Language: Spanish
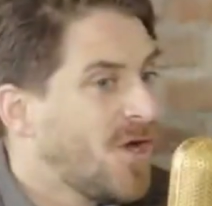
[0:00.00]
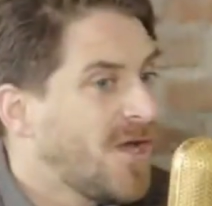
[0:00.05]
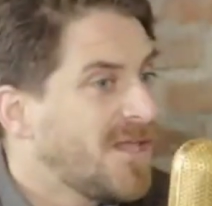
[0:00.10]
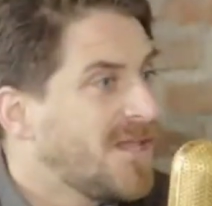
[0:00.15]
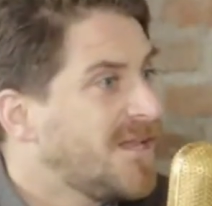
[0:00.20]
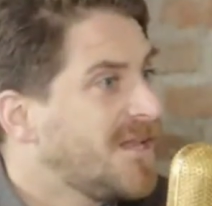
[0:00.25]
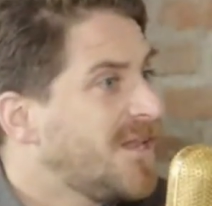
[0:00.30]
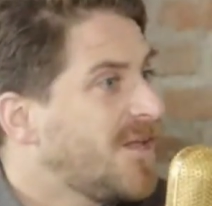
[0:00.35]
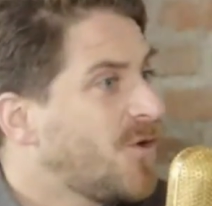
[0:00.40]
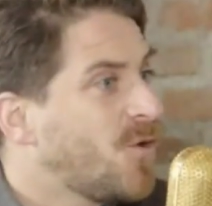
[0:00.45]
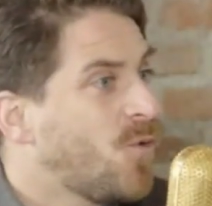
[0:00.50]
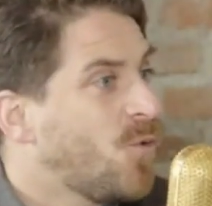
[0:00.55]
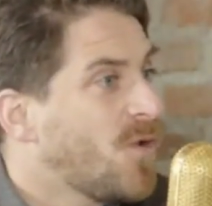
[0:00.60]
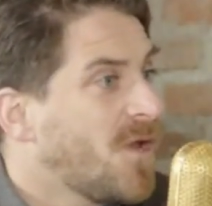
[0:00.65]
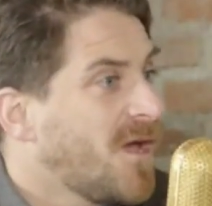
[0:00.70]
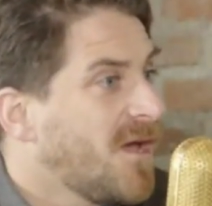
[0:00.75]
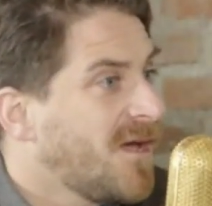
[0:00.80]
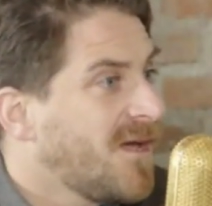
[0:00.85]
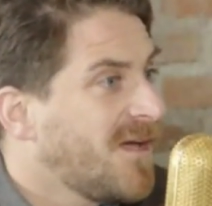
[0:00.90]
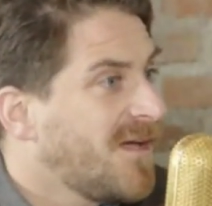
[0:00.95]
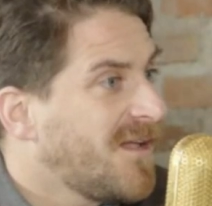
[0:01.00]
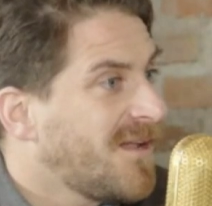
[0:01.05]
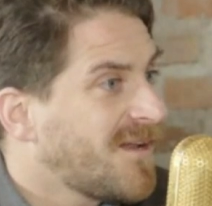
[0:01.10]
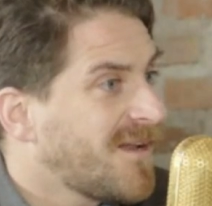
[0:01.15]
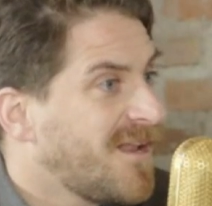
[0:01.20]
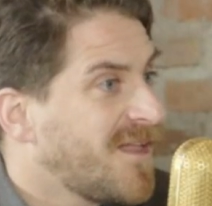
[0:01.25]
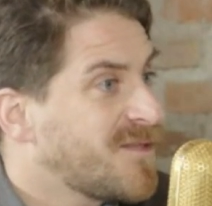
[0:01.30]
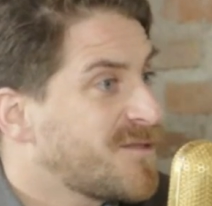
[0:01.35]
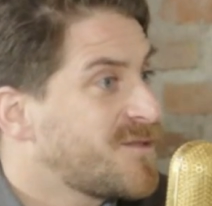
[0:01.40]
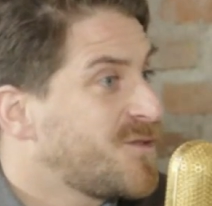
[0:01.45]
hay ninguna
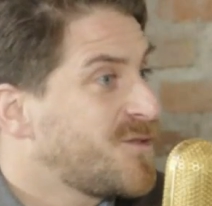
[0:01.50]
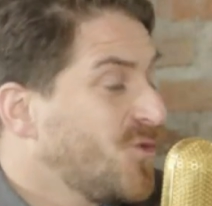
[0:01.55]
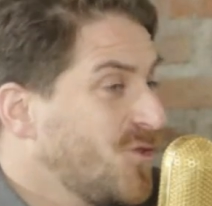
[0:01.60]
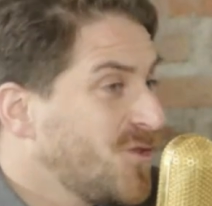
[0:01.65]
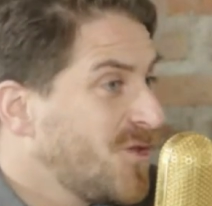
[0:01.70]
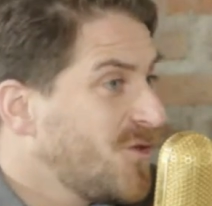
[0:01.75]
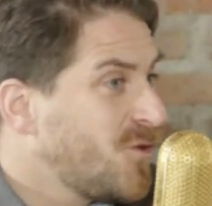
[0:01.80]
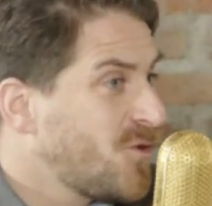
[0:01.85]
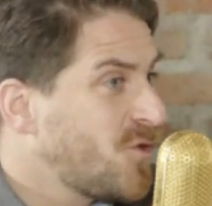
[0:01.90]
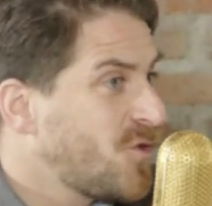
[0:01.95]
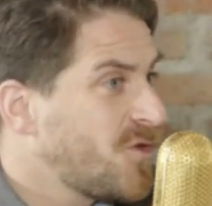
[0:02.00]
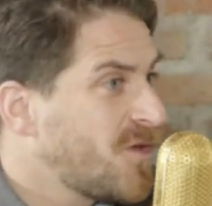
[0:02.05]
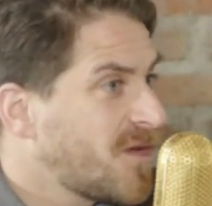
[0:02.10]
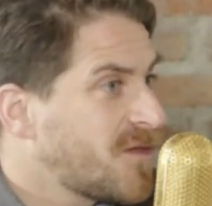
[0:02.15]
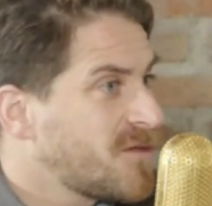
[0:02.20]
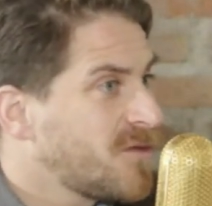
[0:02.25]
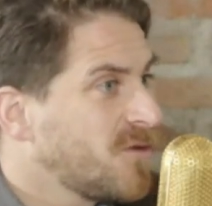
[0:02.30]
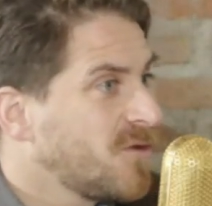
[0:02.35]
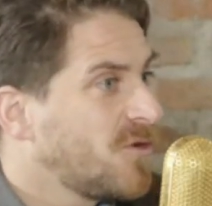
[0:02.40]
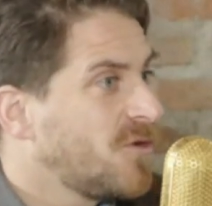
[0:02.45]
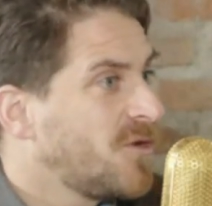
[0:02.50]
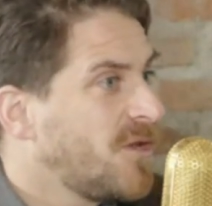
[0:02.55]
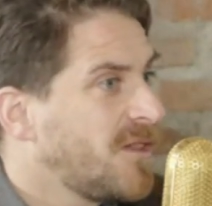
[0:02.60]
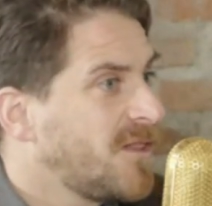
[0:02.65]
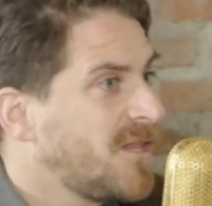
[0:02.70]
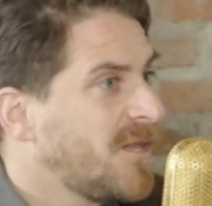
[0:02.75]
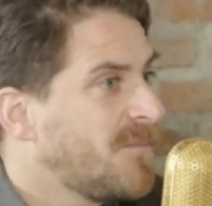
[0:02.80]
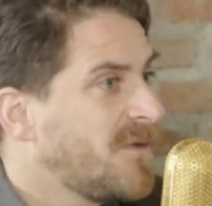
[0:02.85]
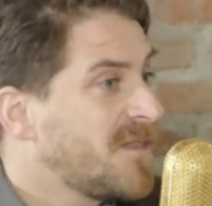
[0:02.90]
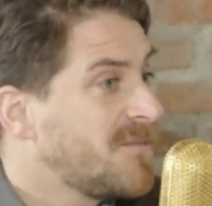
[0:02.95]
relación de George Jackson con el
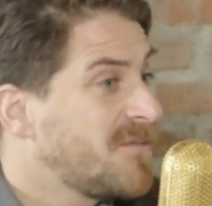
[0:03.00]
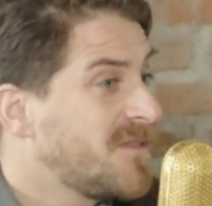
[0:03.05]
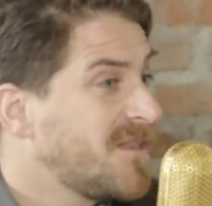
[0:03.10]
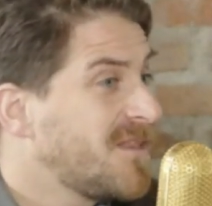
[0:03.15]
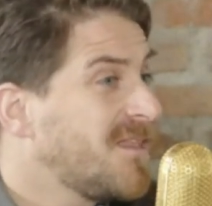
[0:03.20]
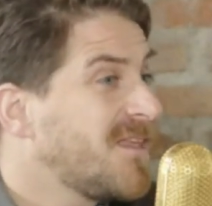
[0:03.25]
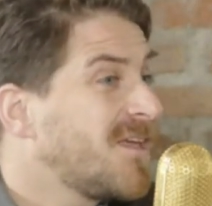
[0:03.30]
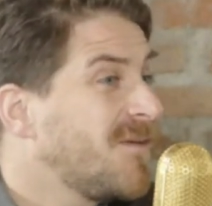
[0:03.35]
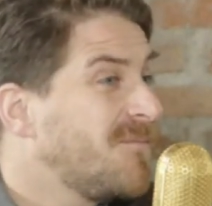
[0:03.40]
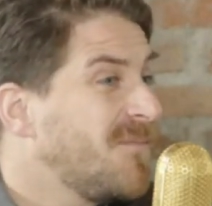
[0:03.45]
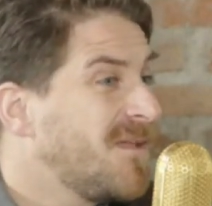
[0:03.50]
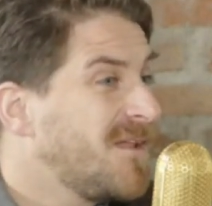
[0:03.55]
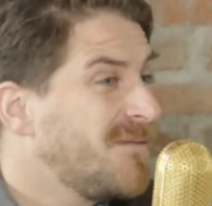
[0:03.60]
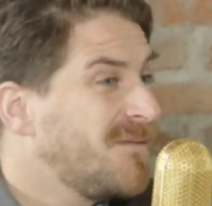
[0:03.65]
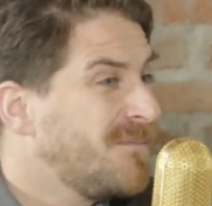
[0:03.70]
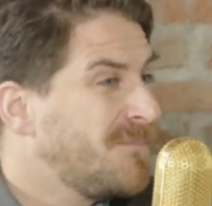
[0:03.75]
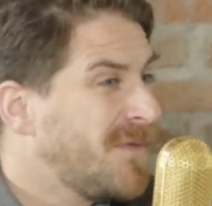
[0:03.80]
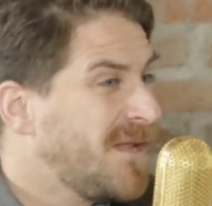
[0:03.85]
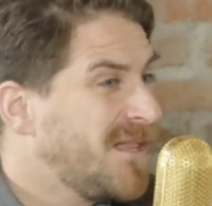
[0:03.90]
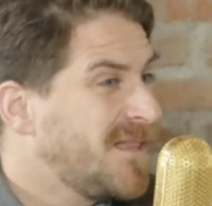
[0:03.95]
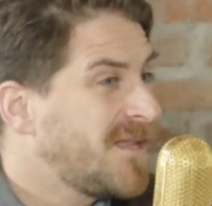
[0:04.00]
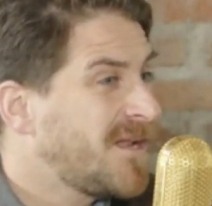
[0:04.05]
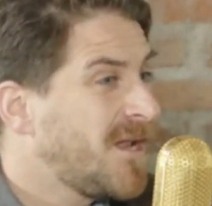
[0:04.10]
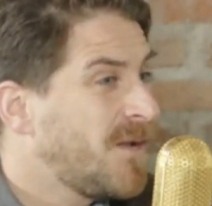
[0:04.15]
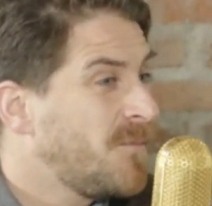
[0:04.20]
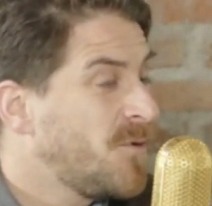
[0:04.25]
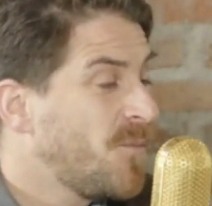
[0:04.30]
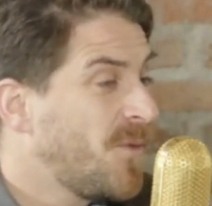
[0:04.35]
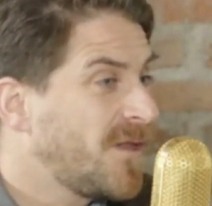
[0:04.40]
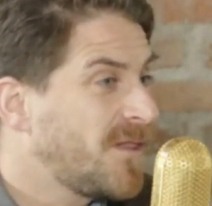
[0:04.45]
tema, independiente de que militan en el
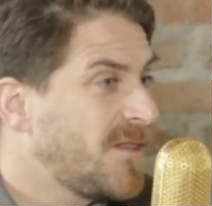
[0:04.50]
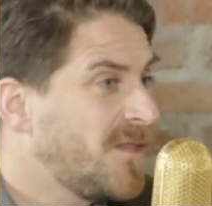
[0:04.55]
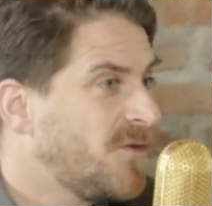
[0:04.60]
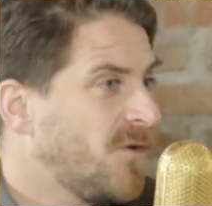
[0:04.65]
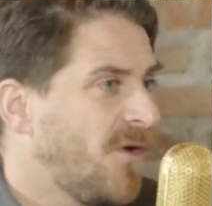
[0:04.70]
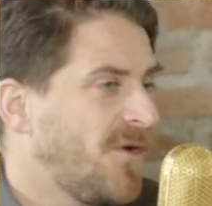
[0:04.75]
mismo partido.